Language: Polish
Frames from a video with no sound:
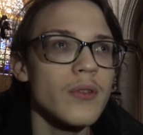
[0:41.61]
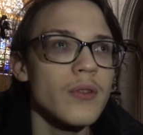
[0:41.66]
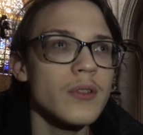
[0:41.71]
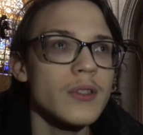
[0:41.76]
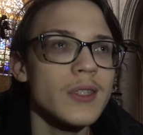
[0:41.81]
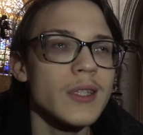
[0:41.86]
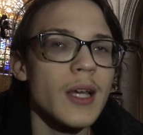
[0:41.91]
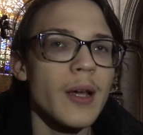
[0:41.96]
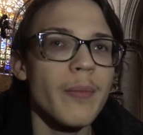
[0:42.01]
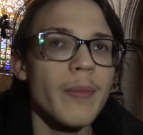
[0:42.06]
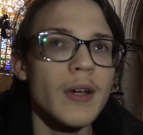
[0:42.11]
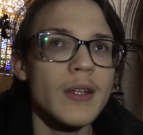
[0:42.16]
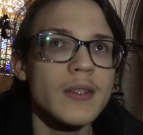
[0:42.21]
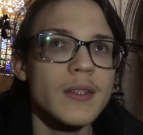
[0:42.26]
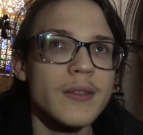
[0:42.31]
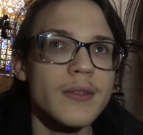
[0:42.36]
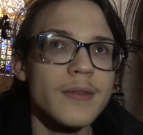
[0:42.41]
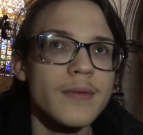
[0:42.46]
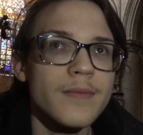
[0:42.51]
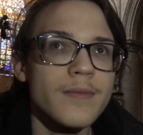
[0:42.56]

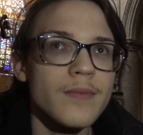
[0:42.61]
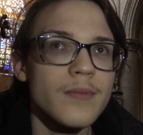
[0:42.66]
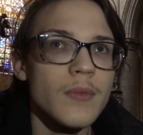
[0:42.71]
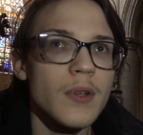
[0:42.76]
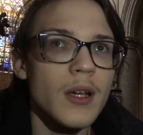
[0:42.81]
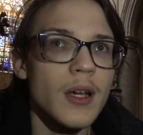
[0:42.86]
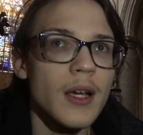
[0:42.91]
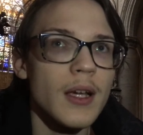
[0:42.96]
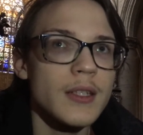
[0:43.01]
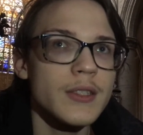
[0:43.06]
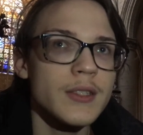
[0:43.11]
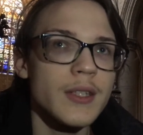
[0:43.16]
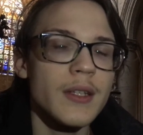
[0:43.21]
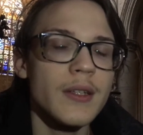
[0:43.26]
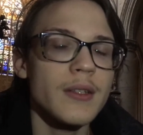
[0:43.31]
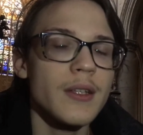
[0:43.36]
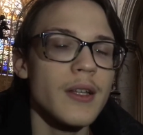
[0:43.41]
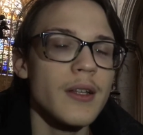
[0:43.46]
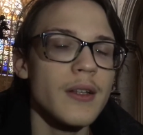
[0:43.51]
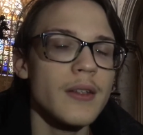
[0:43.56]
schemat
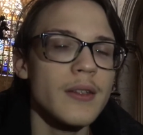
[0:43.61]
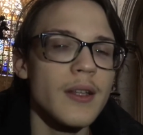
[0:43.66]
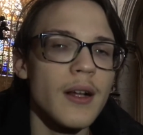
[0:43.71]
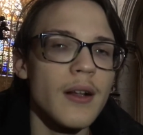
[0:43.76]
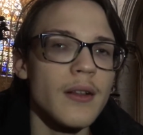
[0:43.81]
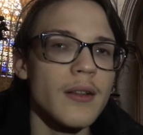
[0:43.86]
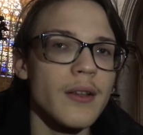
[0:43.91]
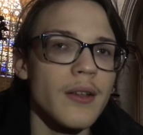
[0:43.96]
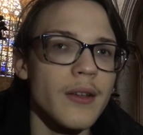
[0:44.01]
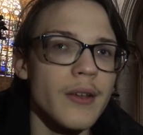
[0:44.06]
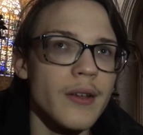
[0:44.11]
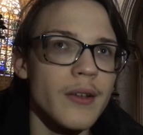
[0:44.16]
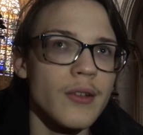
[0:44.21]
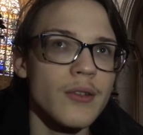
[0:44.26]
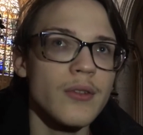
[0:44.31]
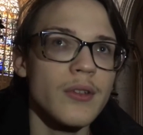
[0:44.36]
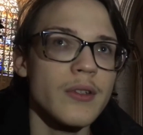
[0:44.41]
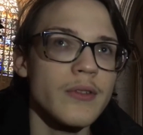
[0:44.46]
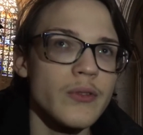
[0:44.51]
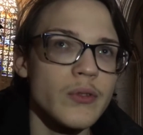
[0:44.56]
ascendentalny,
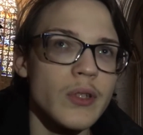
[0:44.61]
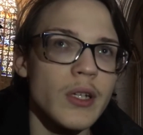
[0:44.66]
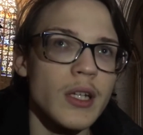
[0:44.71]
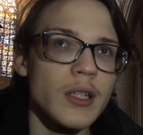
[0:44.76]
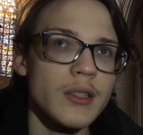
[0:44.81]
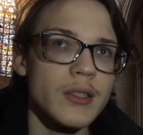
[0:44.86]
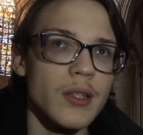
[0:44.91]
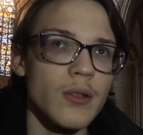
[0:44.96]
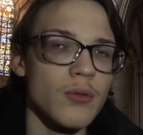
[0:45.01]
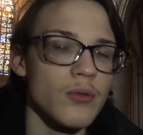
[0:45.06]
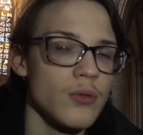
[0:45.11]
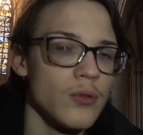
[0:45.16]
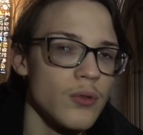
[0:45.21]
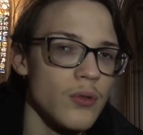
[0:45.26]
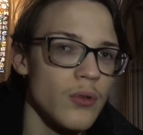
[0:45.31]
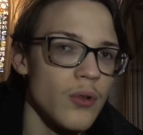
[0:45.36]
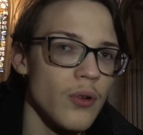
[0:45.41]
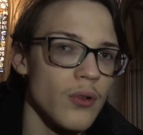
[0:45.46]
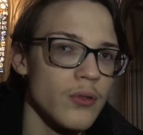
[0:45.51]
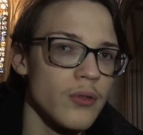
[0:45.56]
który wzrasta od,
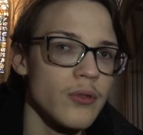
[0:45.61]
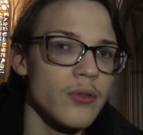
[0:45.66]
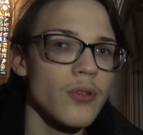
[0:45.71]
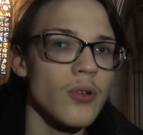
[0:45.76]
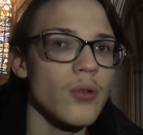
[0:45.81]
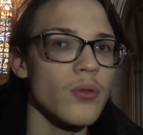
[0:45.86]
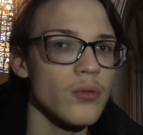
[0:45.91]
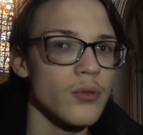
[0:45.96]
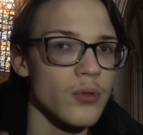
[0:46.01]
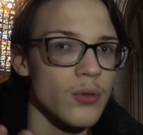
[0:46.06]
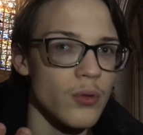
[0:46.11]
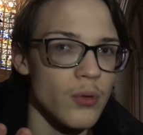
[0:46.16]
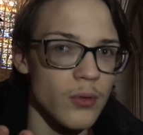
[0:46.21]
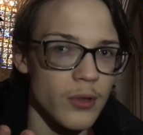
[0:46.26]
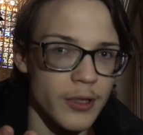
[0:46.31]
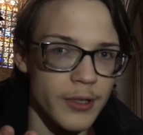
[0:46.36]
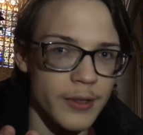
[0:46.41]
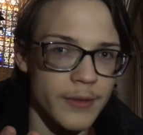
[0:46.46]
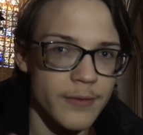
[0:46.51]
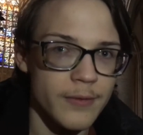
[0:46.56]
od dołu do
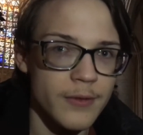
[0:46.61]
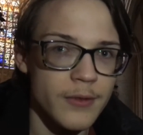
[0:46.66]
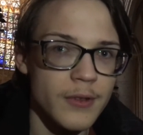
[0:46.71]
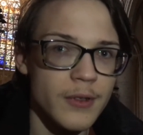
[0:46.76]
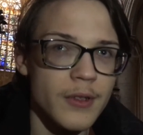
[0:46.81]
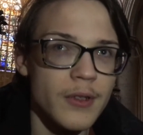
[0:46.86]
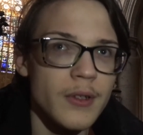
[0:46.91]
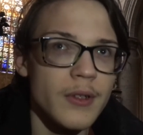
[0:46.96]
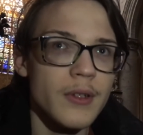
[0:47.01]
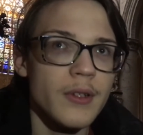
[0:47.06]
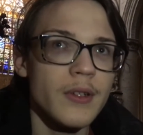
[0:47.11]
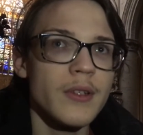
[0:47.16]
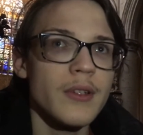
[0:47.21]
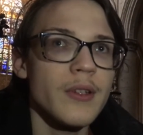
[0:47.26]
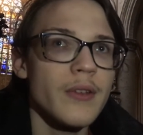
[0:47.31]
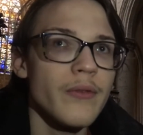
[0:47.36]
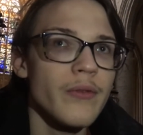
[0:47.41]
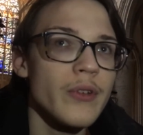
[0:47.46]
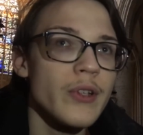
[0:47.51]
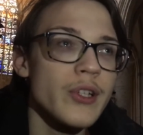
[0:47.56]
góry.
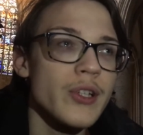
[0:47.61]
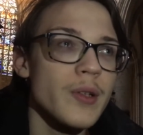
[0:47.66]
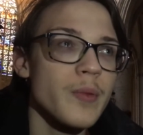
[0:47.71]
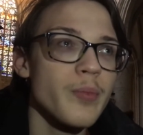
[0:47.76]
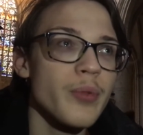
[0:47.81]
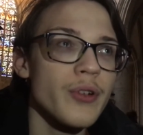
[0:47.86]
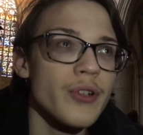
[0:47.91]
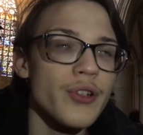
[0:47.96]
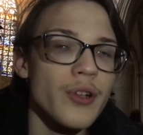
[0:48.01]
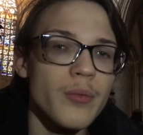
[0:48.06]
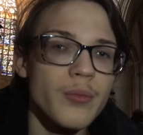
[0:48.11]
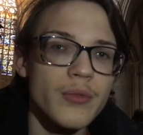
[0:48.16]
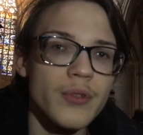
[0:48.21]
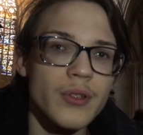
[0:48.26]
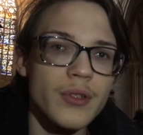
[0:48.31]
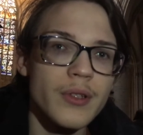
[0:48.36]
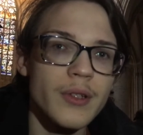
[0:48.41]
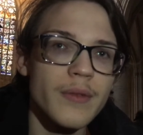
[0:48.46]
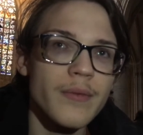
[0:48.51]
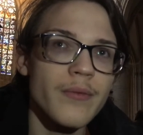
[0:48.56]
Tym wyższy poziom, to
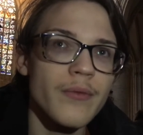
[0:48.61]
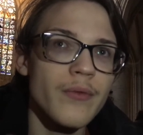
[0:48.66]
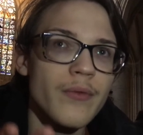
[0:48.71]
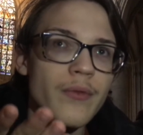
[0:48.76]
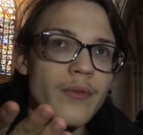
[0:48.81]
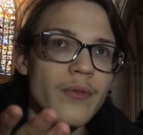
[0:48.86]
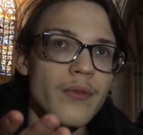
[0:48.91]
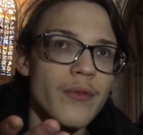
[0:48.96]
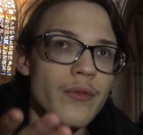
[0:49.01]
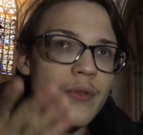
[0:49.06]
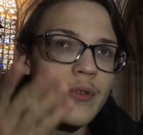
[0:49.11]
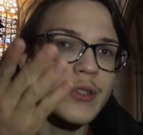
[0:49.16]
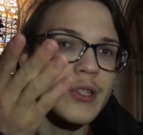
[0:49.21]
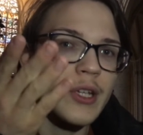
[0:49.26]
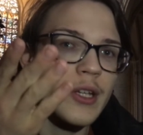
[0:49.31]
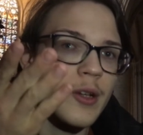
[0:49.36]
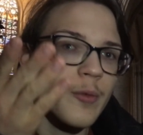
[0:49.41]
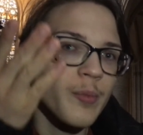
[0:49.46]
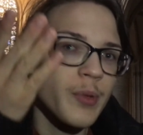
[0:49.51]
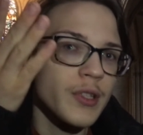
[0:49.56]
tym
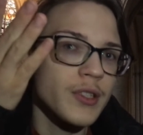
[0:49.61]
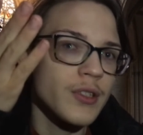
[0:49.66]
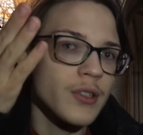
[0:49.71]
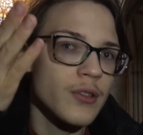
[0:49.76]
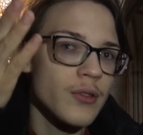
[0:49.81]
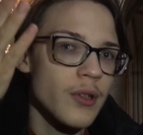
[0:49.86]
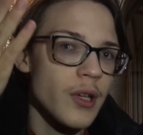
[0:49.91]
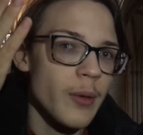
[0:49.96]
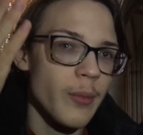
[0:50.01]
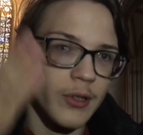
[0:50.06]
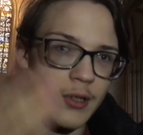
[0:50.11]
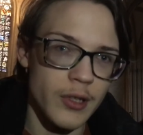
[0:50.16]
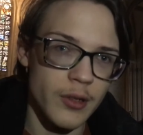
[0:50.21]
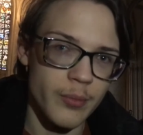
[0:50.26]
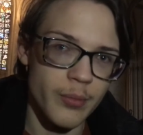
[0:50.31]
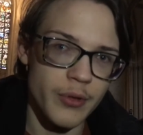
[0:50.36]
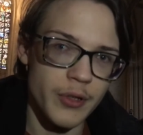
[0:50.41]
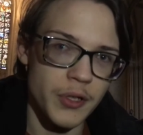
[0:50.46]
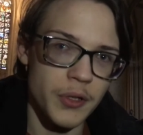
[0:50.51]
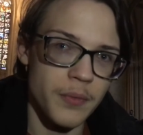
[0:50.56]
wyżej reprezentujemy ten
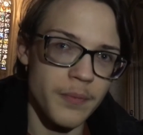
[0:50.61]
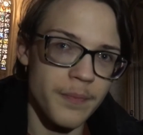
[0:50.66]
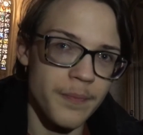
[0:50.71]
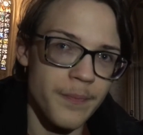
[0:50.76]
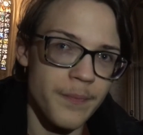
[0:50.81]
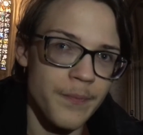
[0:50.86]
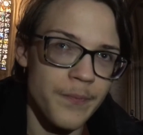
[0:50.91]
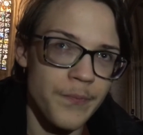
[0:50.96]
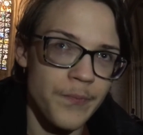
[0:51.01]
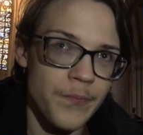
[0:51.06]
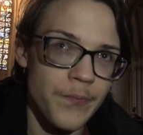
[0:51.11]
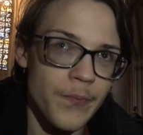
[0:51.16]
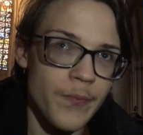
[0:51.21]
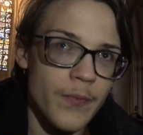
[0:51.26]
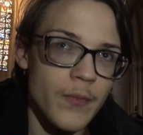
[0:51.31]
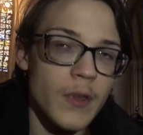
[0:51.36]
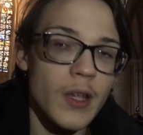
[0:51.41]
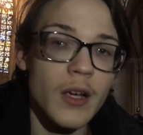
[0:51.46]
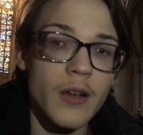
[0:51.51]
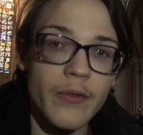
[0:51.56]
poziom,
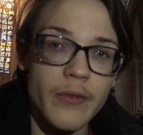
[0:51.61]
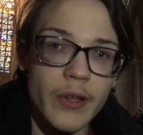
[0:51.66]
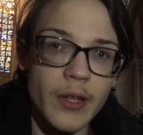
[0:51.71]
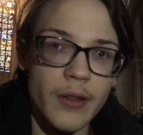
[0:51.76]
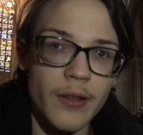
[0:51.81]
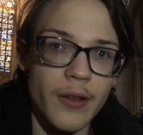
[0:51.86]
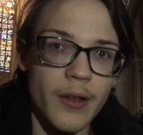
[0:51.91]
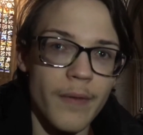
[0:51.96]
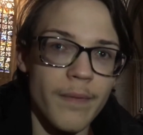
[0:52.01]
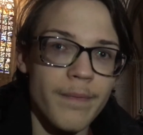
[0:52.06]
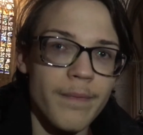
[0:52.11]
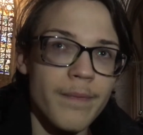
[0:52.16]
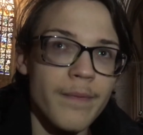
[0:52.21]
jak winda.